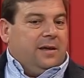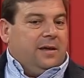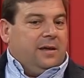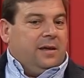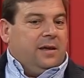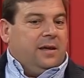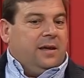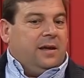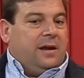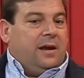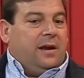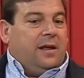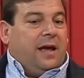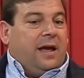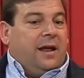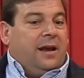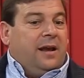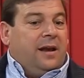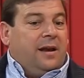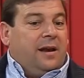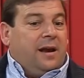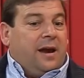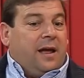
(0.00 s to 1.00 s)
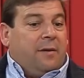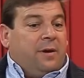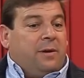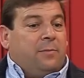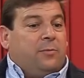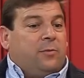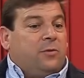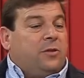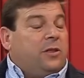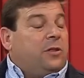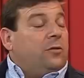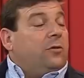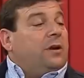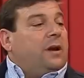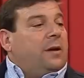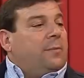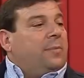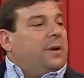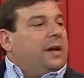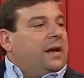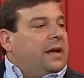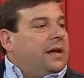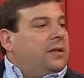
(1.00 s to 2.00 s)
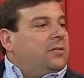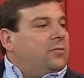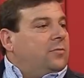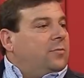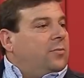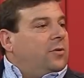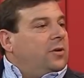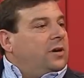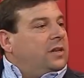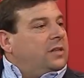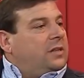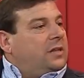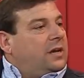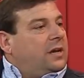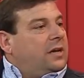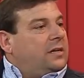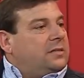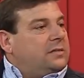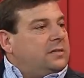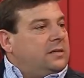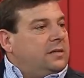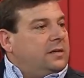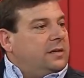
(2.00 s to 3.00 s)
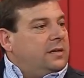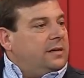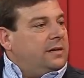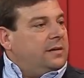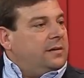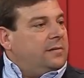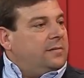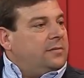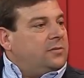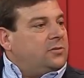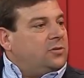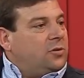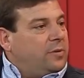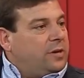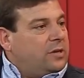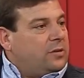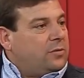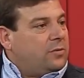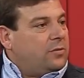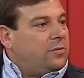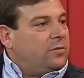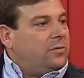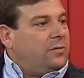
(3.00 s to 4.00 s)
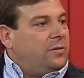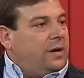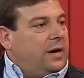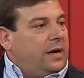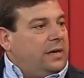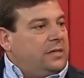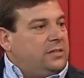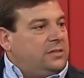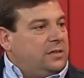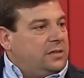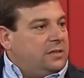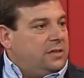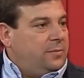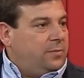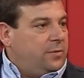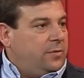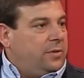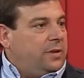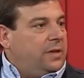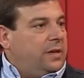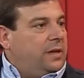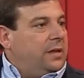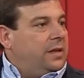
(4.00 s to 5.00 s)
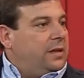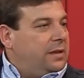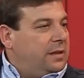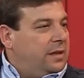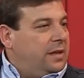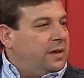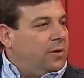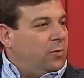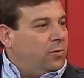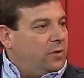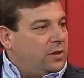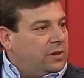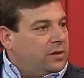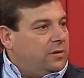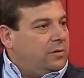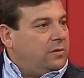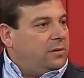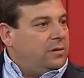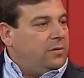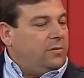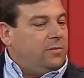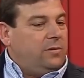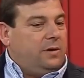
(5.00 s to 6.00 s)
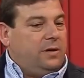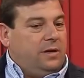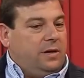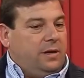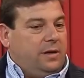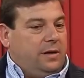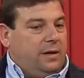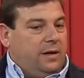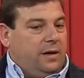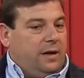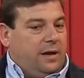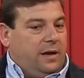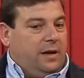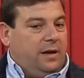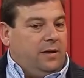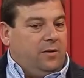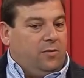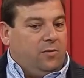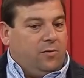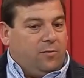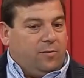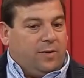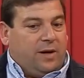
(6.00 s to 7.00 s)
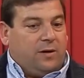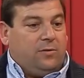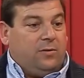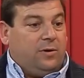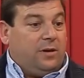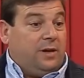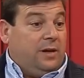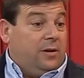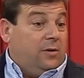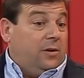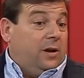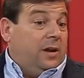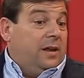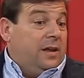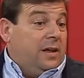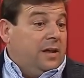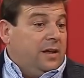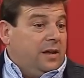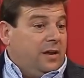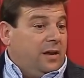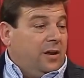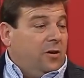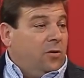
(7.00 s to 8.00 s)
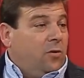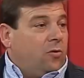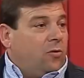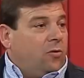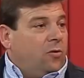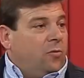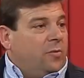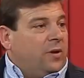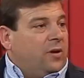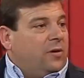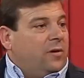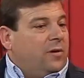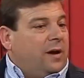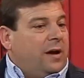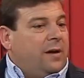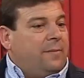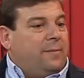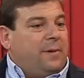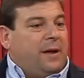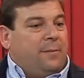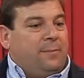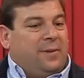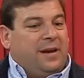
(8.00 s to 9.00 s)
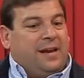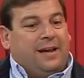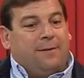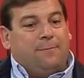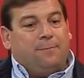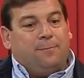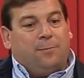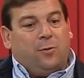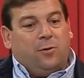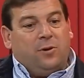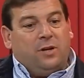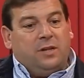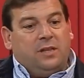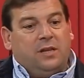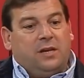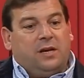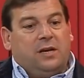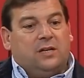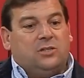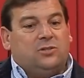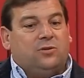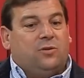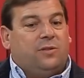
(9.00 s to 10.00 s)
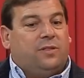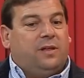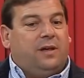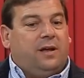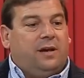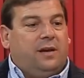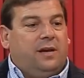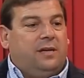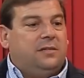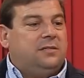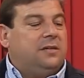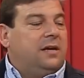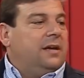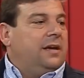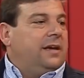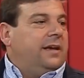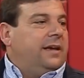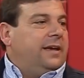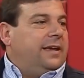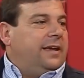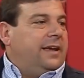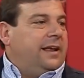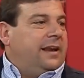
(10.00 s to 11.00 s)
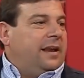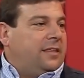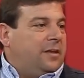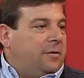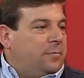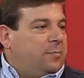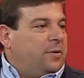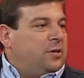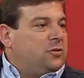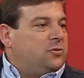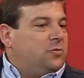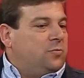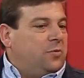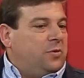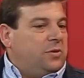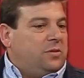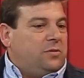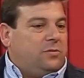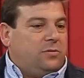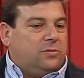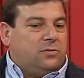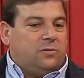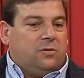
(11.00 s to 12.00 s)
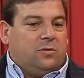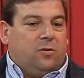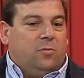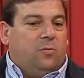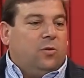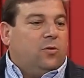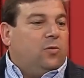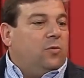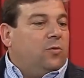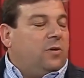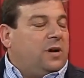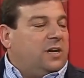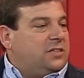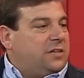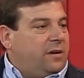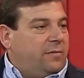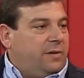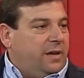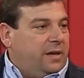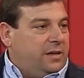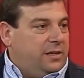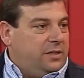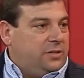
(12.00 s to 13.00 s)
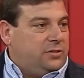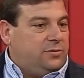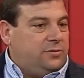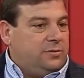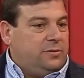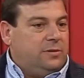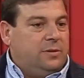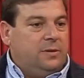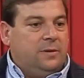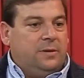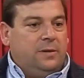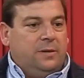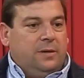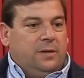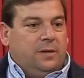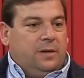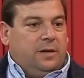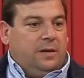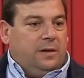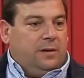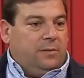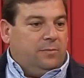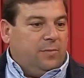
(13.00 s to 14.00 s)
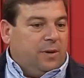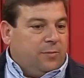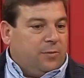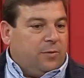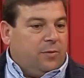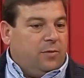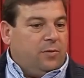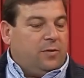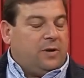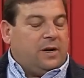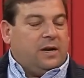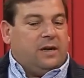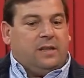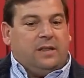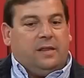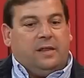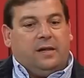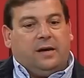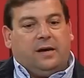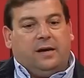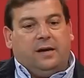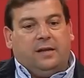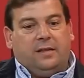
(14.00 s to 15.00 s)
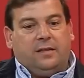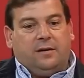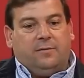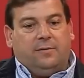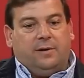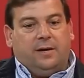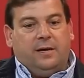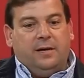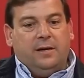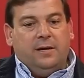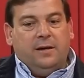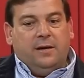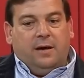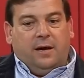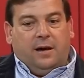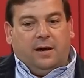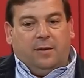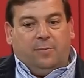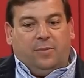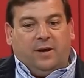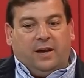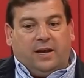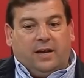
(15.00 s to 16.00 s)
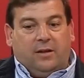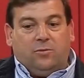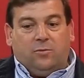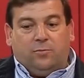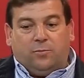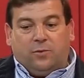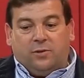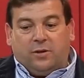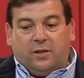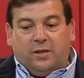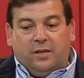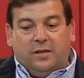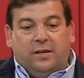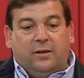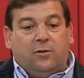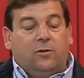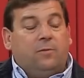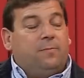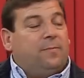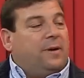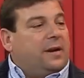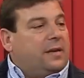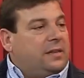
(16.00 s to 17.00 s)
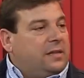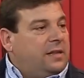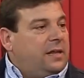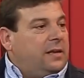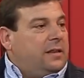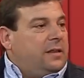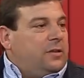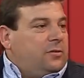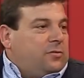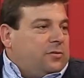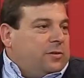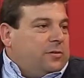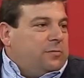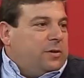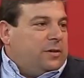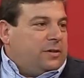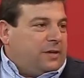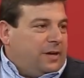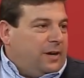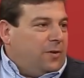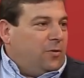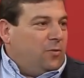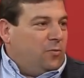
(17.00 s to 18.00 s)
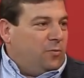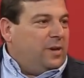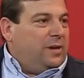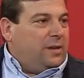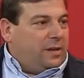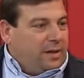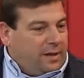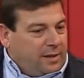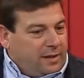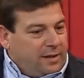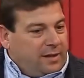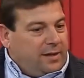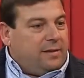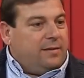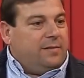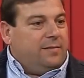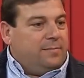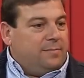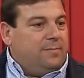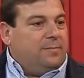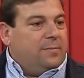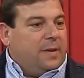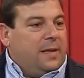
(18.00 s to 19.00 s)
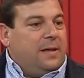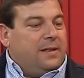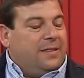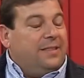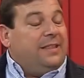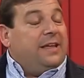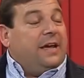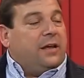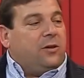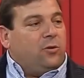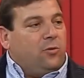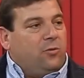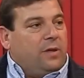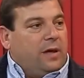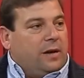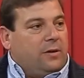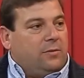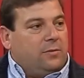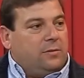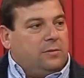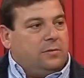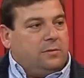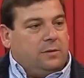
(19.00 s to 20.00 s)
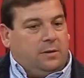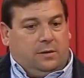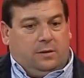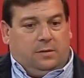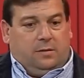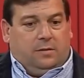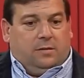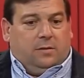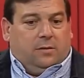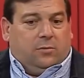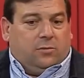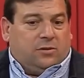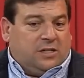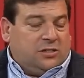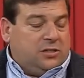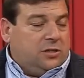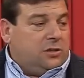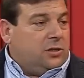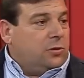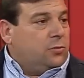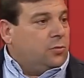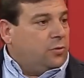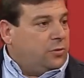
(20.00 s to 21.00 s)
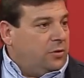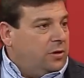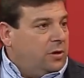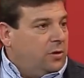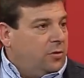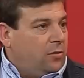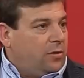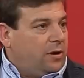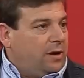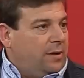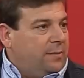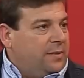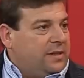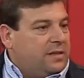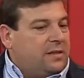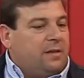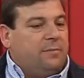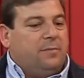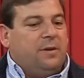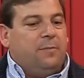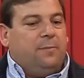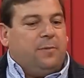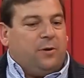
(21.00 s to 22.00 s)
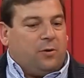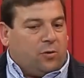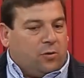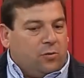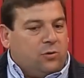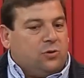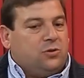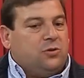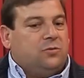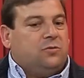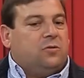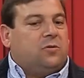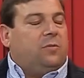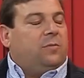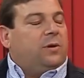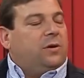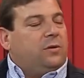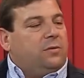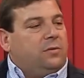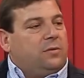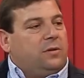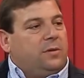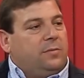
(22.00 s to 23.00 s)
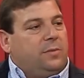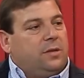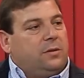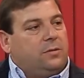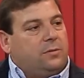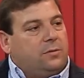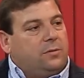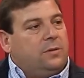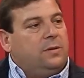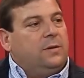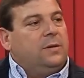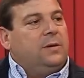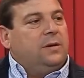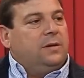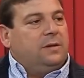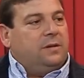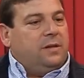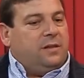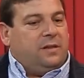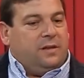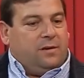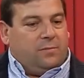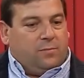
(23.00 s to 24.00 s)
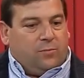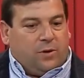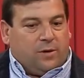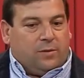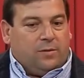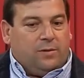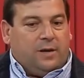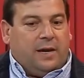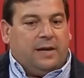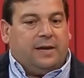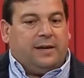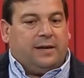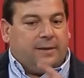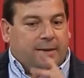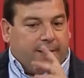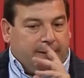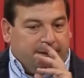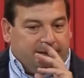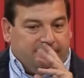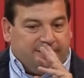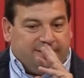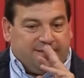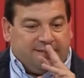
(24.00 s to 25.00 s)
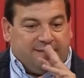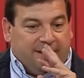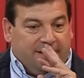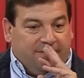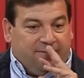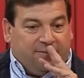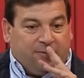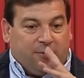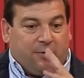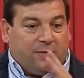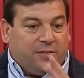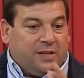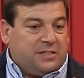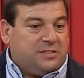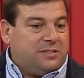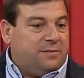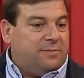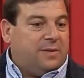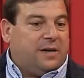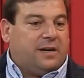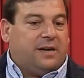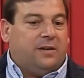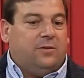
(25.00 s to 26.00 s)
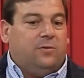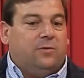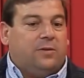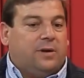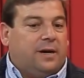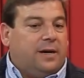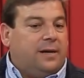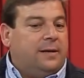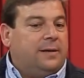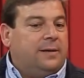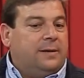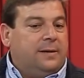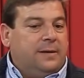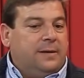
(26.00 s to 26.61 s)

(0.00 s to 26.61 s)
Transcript: Y el, haber podido ir aplicando políticas, eh, sobre todo, a ese tipo de, cuestiones, ¿no? Eh, en lo humano y en, y en lo económico. aplicar políticas sociales y el hacer presupuestos como nunca se habían hecho en mi pueblo, en Calzada de Calatrava, aplicando pues, dinero y partidas dentro de nuestra humildad de, ayuda. ¿no? Eh, otras instituciones, lógicamente, también, pero con nosotros como ayuntamiento, decir, bueno, hay que esforzarse más que nunca